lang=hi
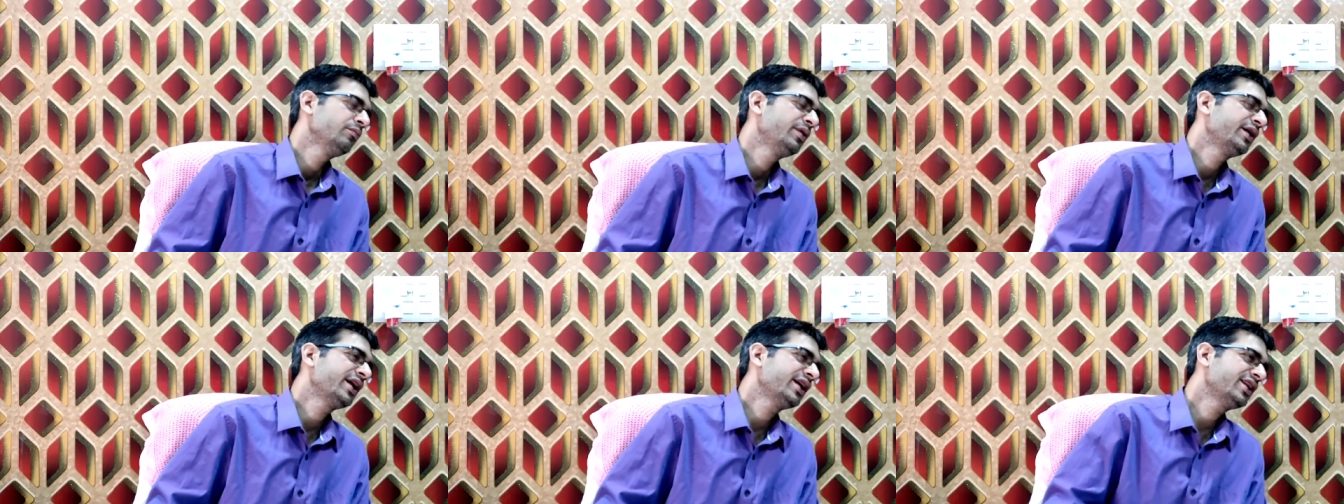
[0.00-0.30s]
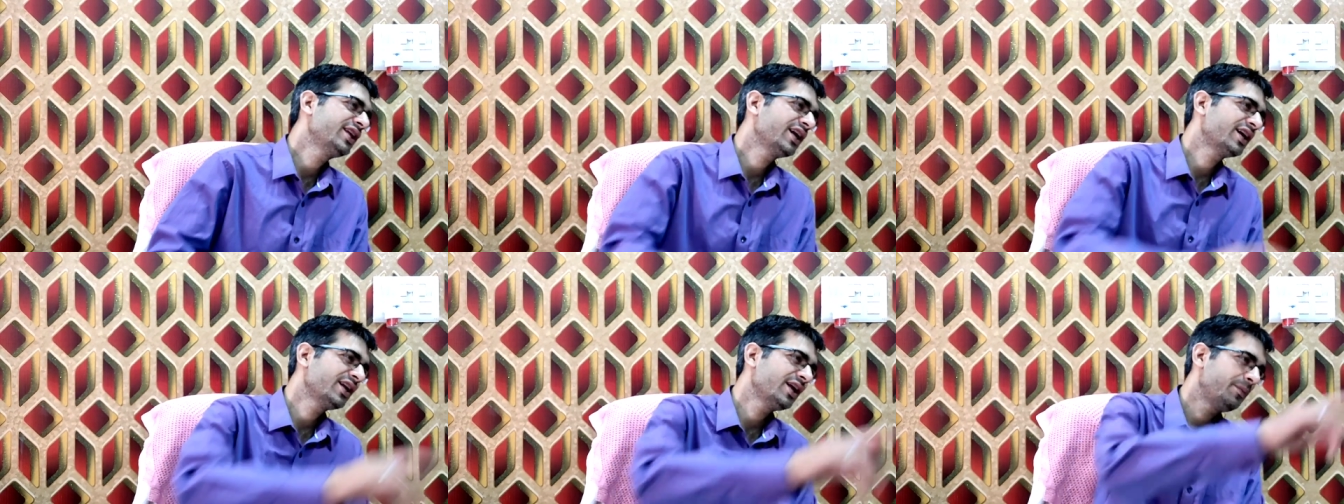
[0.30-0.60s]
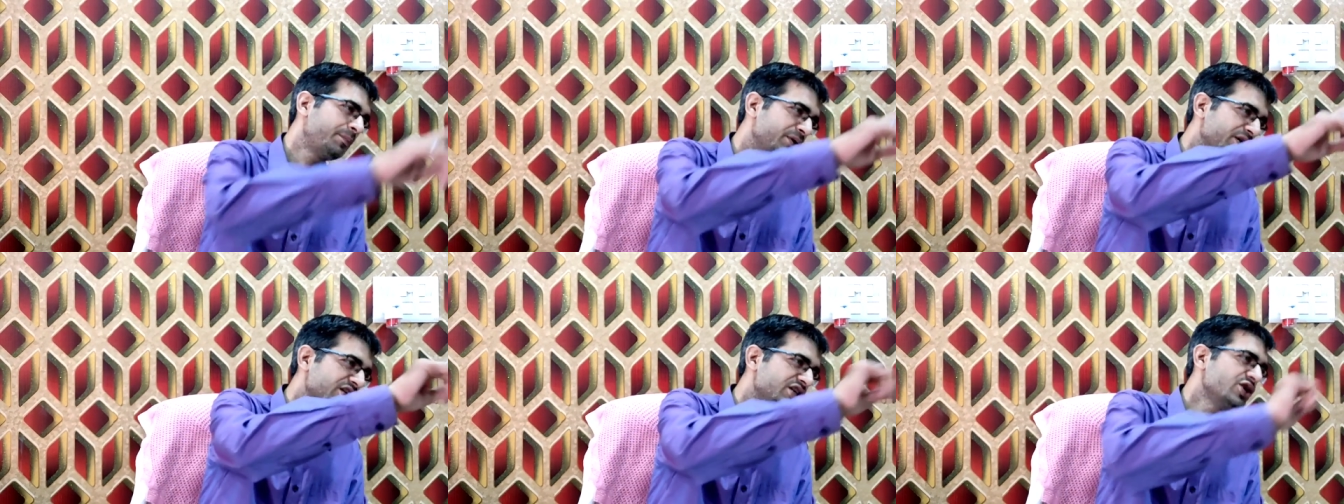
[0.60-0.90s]
बेटा
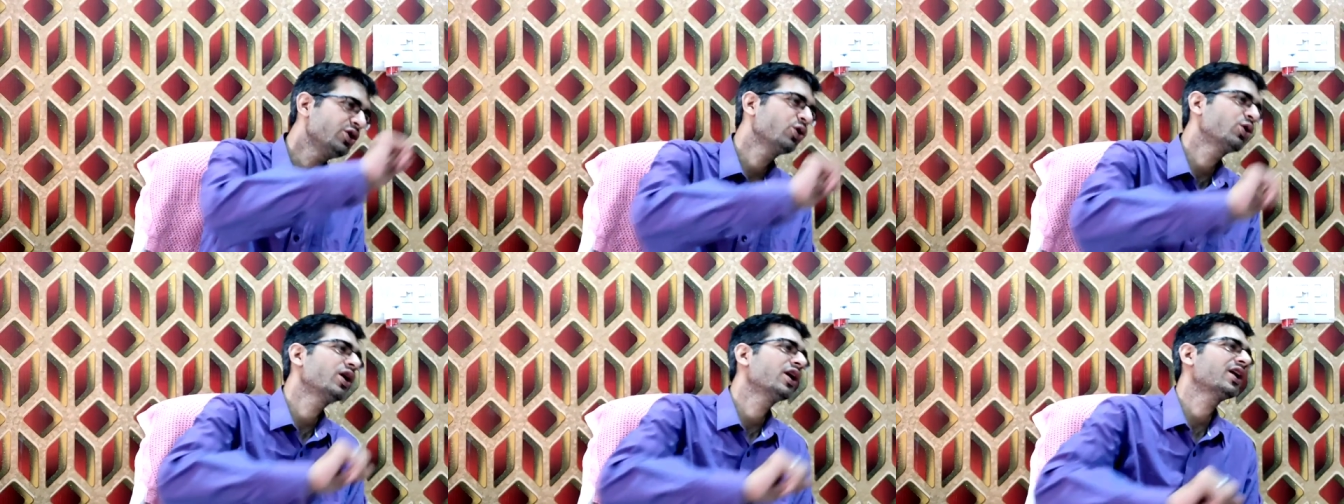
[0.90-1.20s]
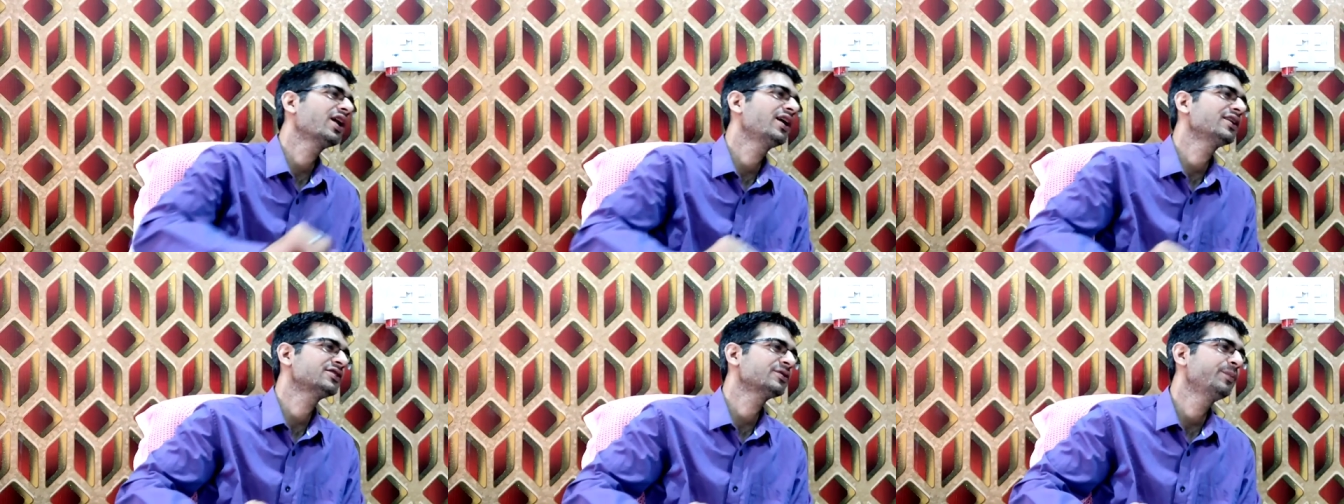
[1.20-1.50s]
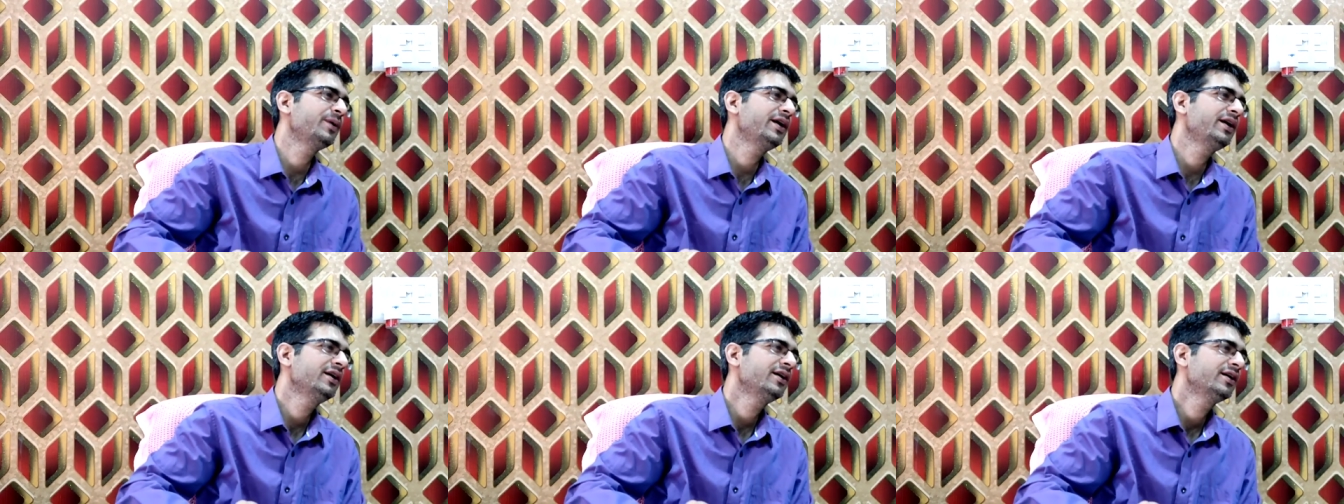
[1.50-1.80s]
देखना बिजी होगा क्लास
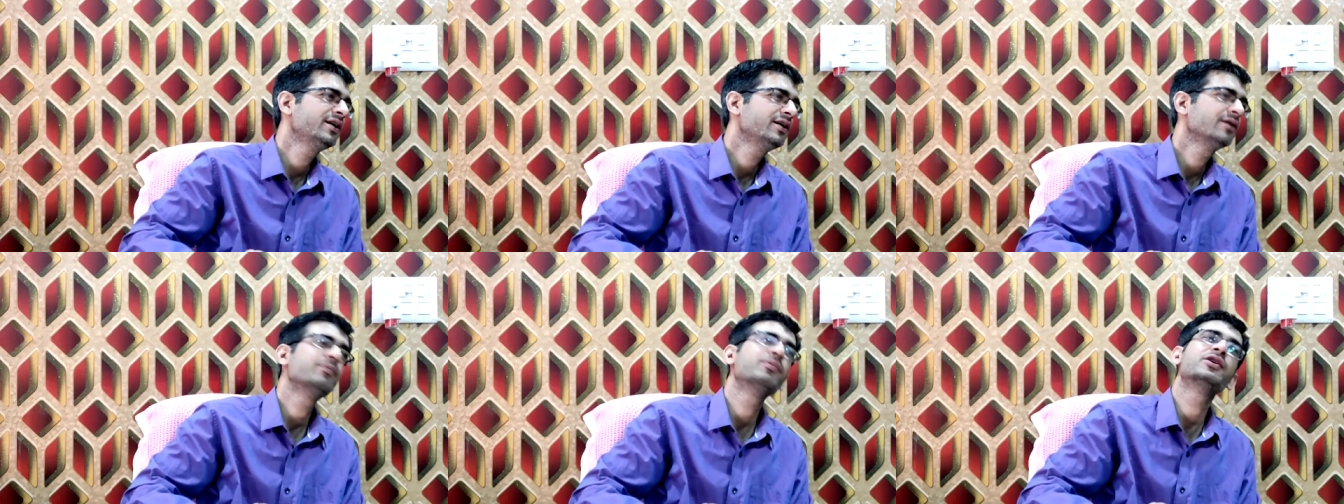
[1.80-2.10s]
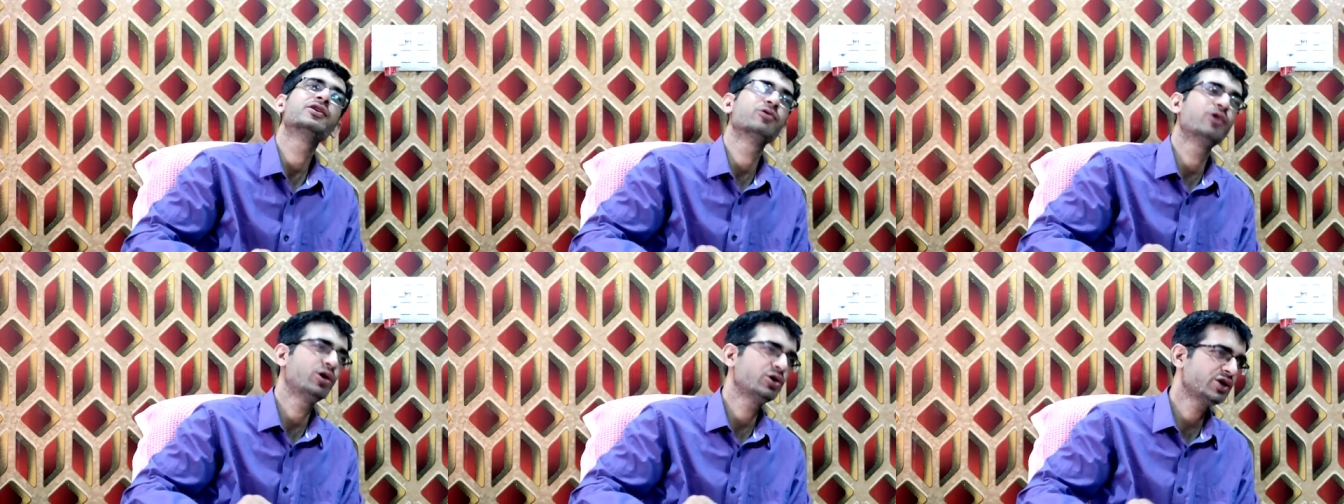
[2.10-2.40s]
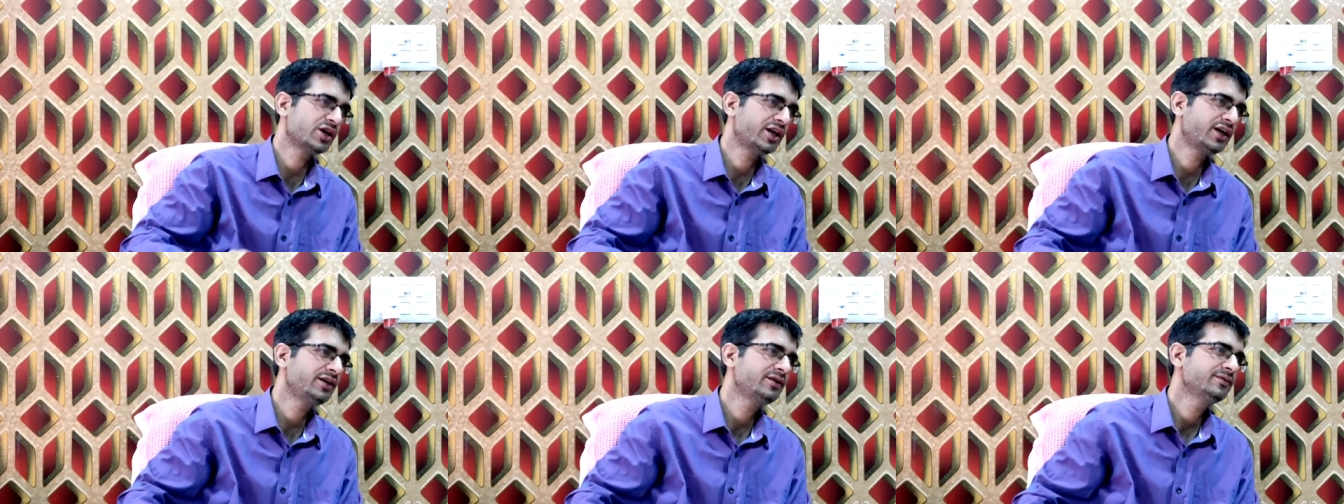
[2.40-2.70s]
में भिजवाओ
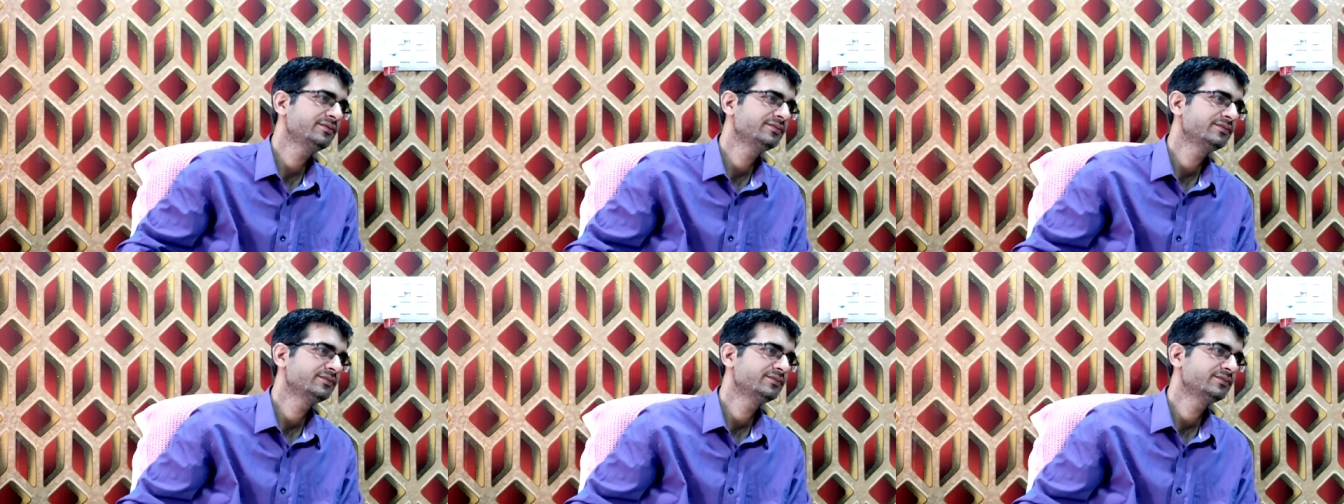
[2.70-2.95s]
जरा